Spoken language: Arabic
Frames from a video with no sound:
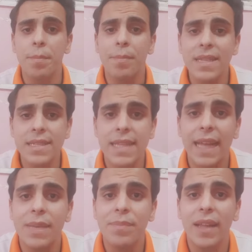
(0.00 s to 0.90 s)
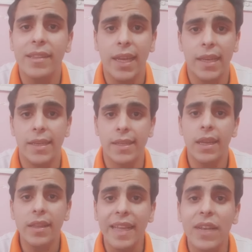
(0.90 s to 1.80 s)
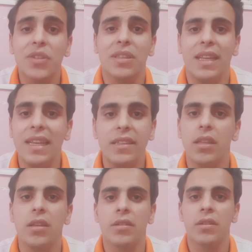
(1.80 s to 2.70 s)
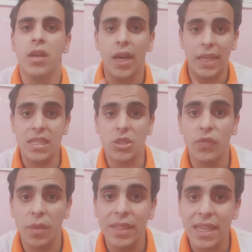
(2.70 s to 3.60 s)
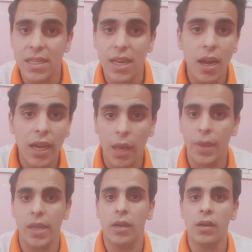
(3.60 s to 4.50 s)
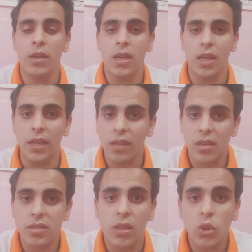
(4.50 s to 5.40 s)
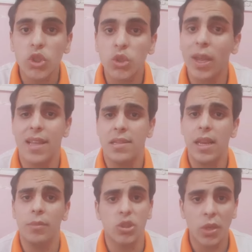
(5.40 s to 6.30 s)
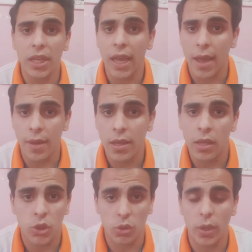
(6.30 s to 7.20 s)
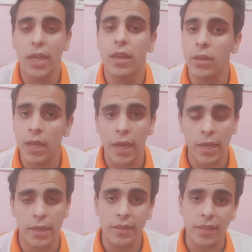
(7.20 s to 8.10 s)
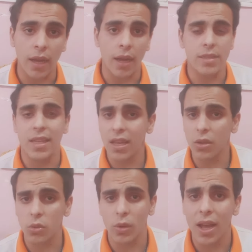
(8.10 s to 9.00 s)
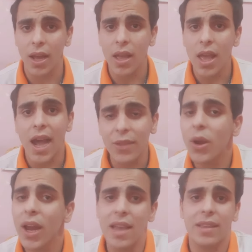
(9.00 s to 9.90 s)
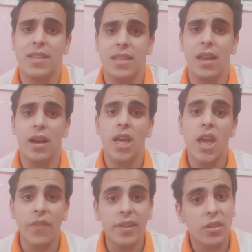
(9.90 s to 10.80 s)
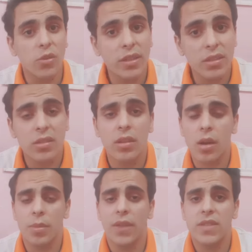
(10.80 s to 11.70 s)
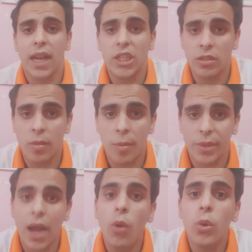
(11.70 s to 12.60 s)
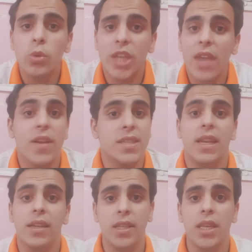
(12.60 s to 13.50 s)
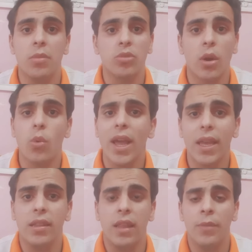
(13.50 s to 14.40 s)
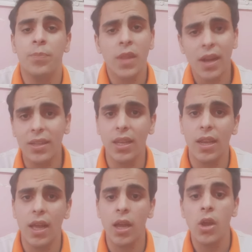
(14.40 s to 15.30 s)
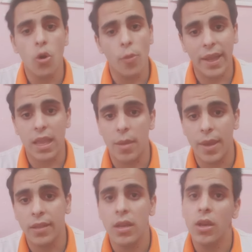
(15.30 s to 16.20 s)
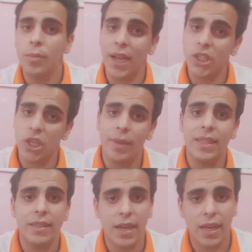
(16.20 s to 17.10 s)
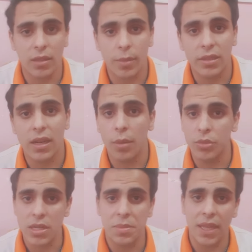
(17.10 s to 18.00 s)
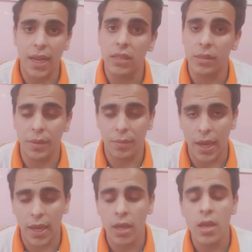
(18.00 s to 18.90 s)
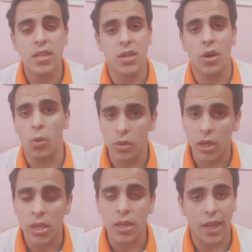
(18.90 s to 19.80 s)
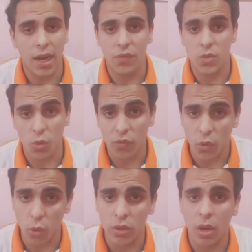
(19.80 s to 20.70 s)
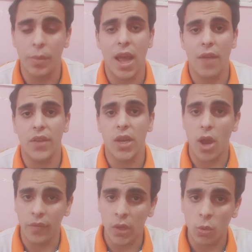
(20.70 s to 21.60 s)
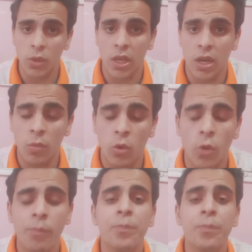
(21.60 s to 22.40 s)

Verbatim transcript: بس هتبدا تحل تحل تحل كتير انا عايزك تشوف كميه اسئله غبيه انت اصلا هتخش تواجه اسئله مش هتواجه اي مش هتواجه اللي انت ذاكرته لا هتواجه على هيئه اسئله فانت دلوقتي تدرب نفسك عشان تبقى متعود وشايف اسئله كتير متنوعه جدا هتحلها ومعاك اجابات معاكش اجابات هتراجع طبعا ترجع المدرس بتاعك اللي متابع معاه سواء اونلاين انا عارف في ظروف كورونا ربنا يعافينا ويعافيكم ويكرمكم